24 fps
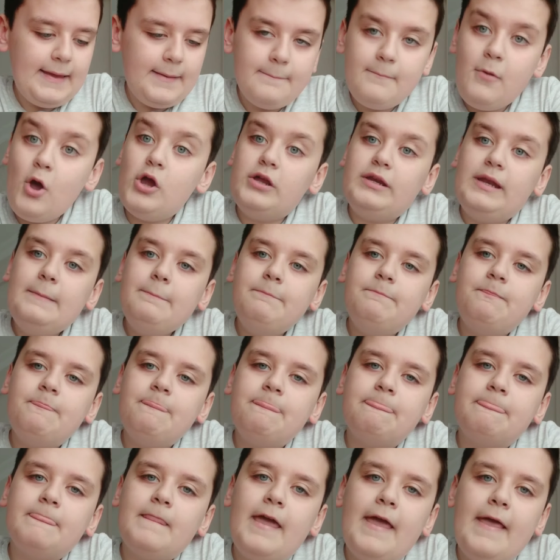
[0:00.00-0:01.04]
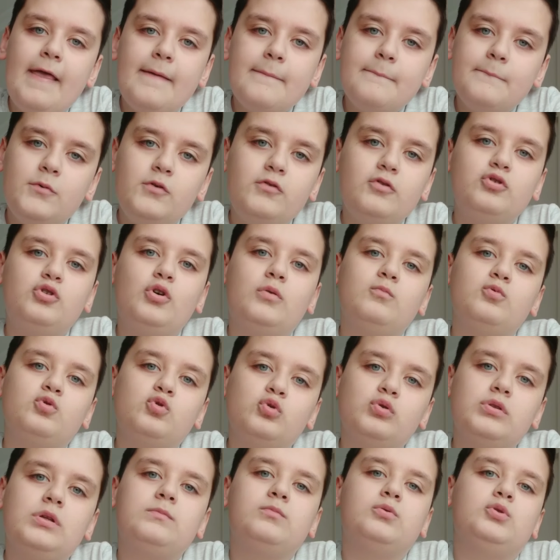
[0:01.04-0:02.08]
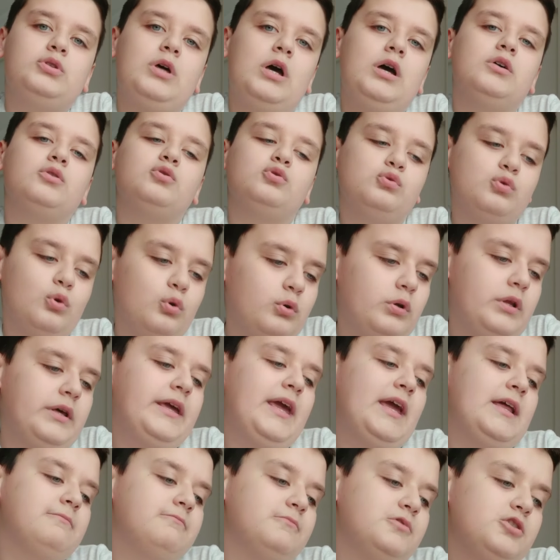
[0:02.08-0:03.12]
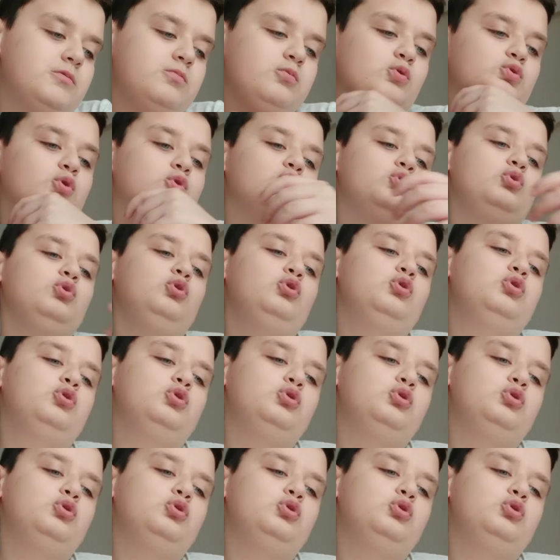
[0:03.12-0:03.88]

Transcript: Böyle. Bu videomuzun da burada sonuna gelmiş bulunduk.